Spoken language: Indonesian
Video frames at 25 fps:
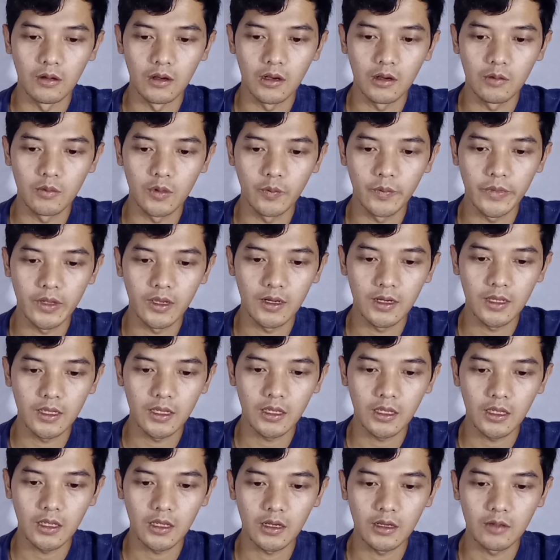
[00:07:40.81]
uh,
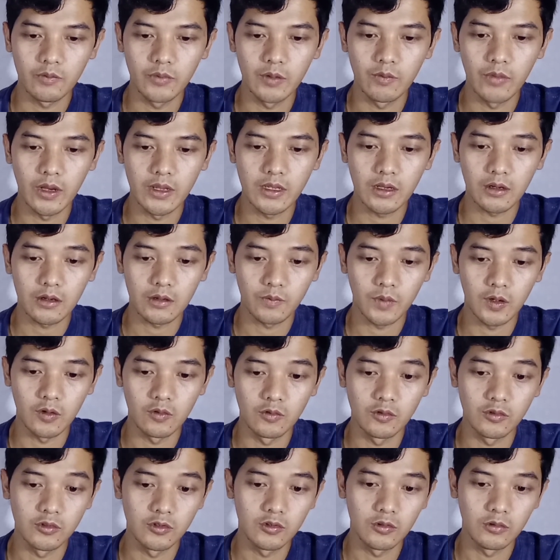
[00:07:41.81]
memilih lebih banyak
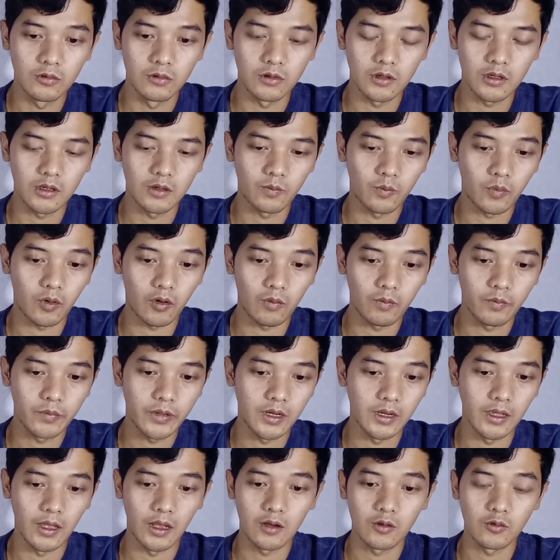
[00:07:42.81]
pengunjung ke
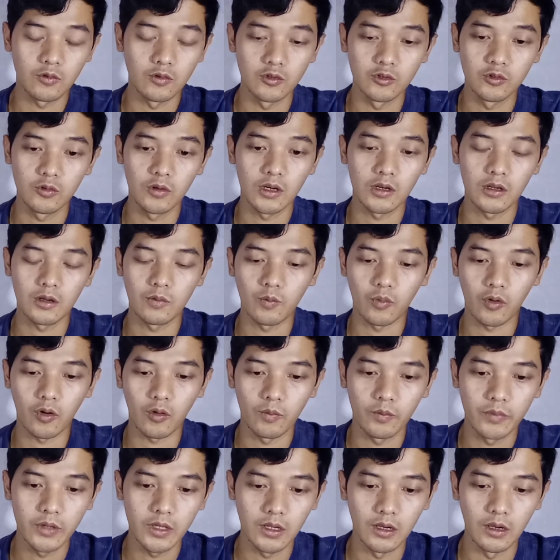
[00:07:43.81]
profil ya kunjungan ke
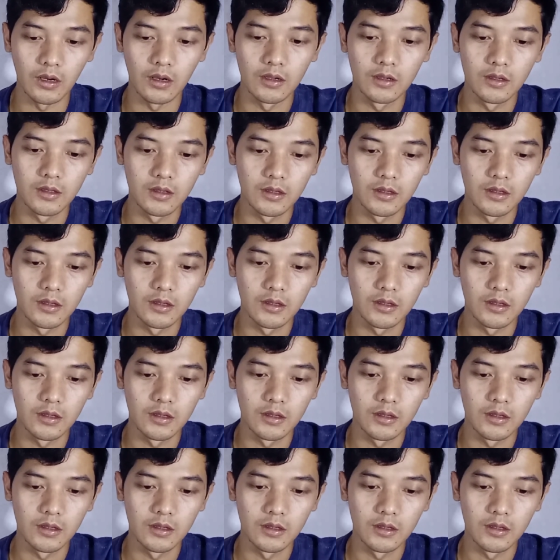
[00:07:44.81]
profil